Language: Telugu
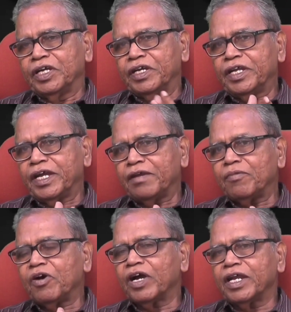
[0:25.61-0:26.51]
డిగ్రీ
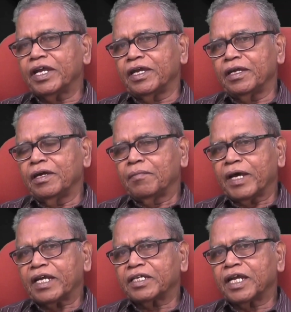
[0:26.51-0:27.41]
అయిపోగానే
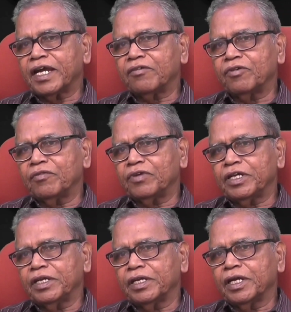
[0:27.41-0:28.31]
పరీక్ష రాయటం
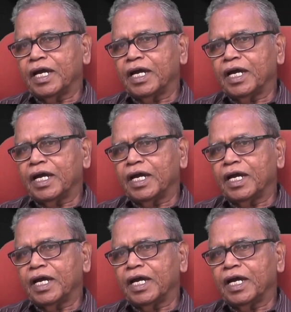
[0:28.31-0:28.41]
ఏమిటి